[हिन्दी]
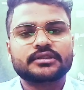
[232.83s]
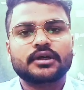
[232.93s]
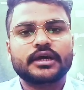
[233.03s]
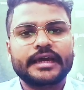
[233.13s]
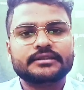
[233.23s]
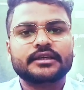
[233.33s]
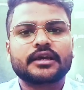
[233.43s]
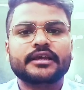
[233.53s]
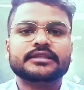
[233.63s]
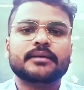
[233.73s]
एससी का
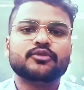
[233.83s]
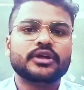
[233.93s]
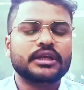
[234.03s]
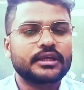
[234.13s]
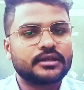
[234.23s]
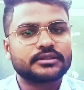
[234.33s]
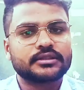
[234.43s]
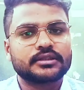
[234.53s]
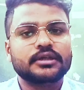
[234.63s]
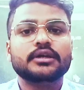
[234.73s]
एग्जाम जो है क्लियर कर सकते
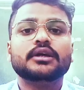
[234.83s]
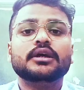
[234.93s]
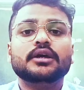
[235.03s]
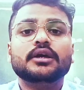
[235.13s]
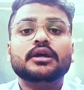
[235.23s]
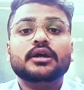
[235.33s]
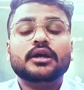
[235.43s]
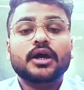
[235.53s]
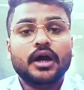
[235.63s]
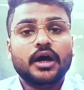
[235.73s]
हैं
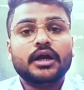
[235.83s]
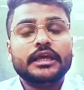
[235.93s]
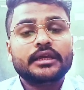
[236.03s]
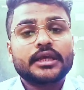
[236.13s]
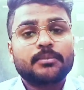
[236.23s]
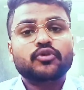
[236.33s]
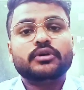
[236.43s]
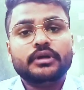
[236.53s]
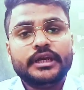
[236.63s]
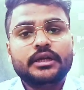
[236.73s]
हाँ लेकिन आपको
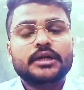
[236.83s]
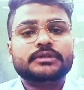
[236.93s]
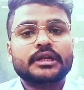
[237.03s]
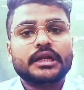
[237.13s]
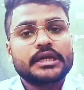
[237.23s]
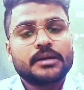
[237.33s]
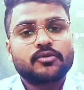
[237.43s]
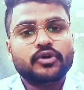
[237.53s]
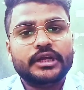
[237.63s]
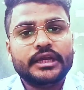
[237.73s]
एक काम करना है कि आपको
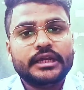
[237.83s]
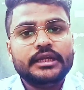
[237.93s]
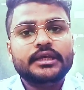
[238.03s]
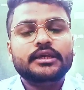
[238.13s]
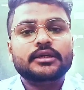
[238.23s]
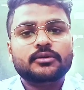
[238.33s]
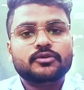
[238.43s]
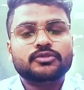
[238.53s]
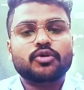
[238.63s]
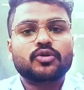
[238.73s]
डेली उस
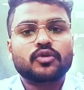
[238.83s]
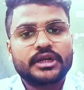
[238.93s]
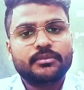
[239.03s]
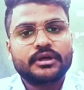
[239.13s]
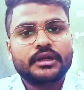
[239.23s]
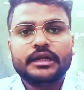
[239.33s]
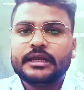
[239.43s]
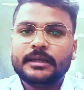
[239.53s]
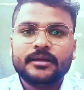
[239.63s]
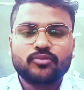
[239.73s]
मॉक को अटेम्प्ट करना है डेली
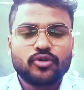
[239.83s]
एक मॉक को